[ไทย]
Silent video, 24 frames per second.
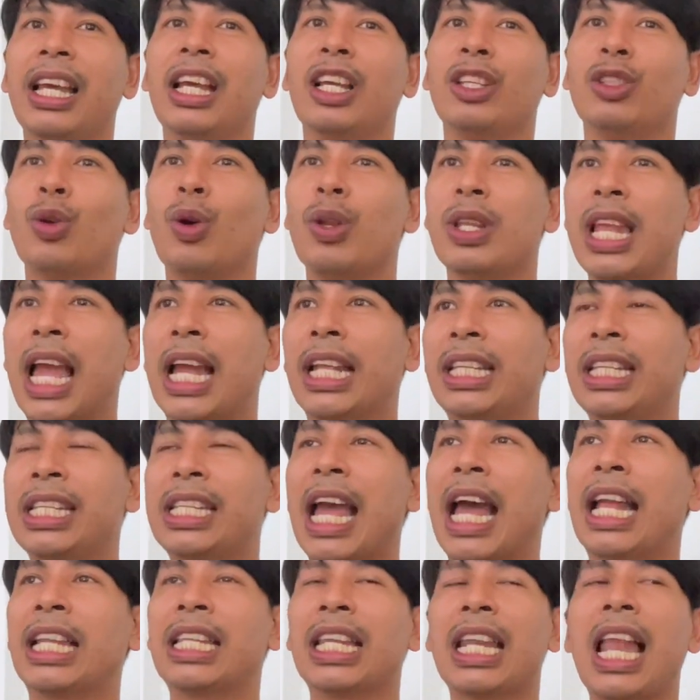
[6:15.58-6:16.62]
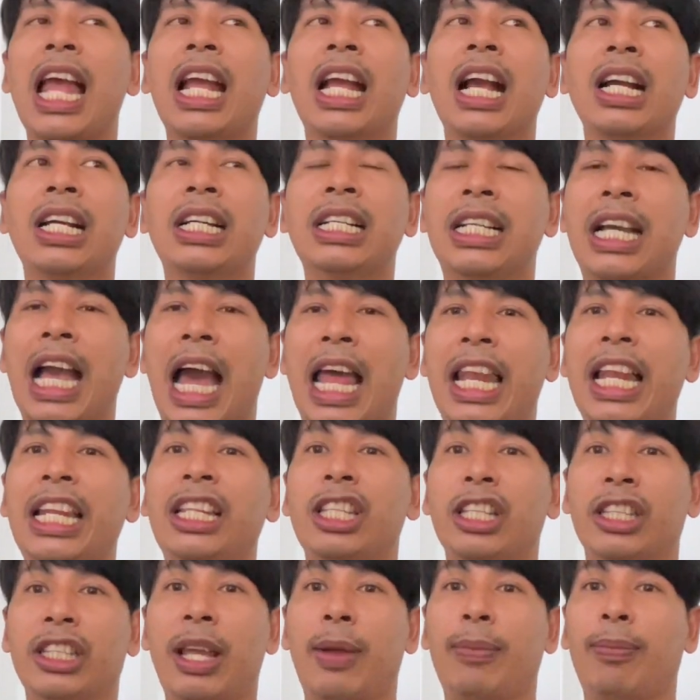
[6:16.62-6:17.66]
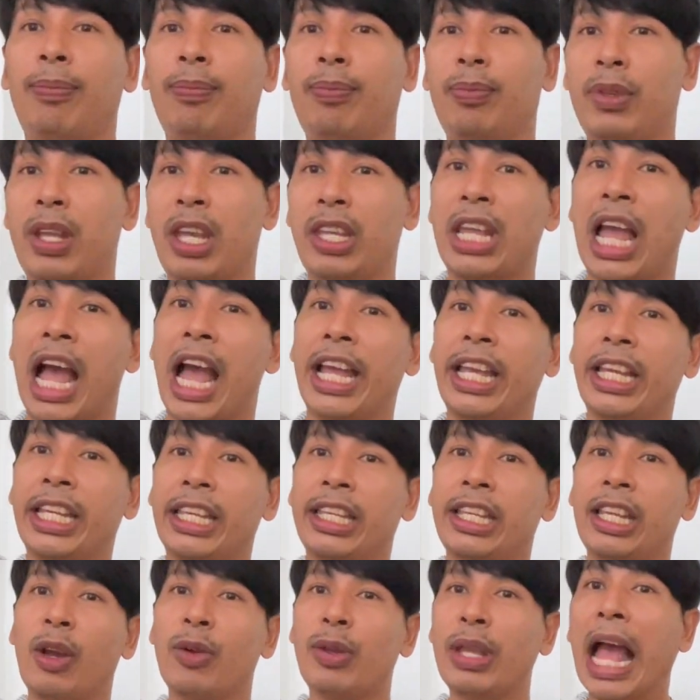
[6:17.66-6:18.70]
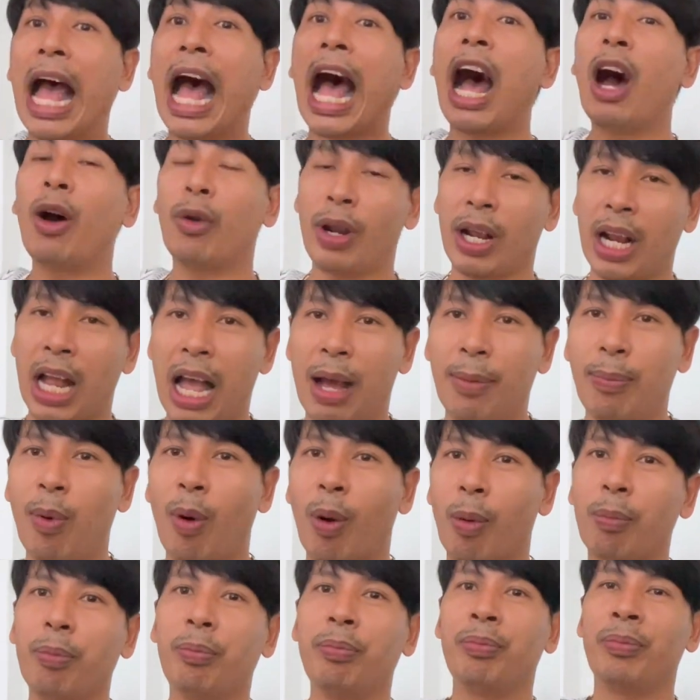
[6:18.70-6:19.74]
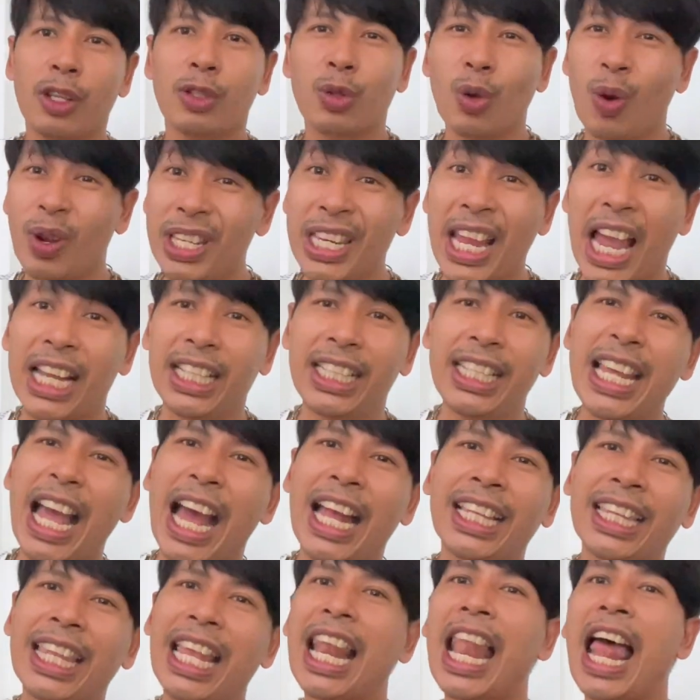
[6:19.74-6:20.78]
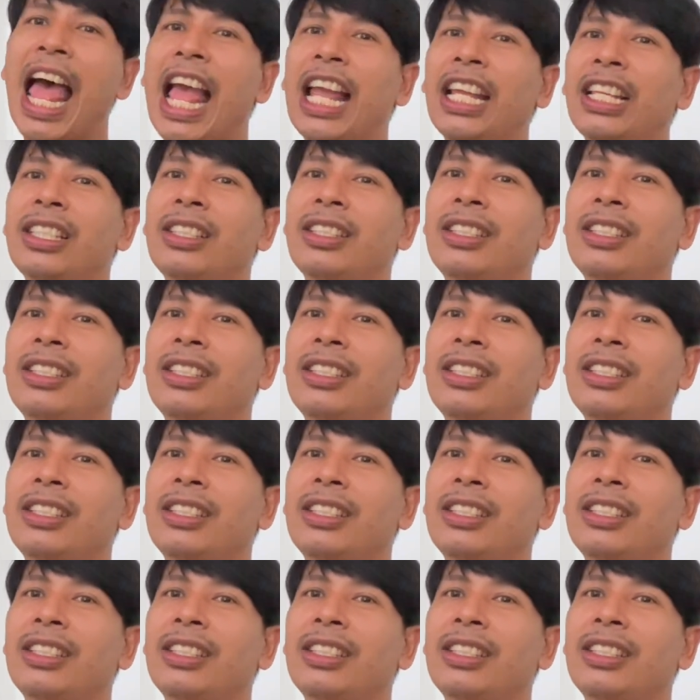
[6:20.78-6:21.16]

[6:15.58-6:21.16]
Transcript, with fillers: ส่วนใหญ่ที่จะอันตรายก็คือการเล่นสเต็ปใหญ่ๆยาว ๆนะครับผม ส่วนใหญ่ที่อันตราย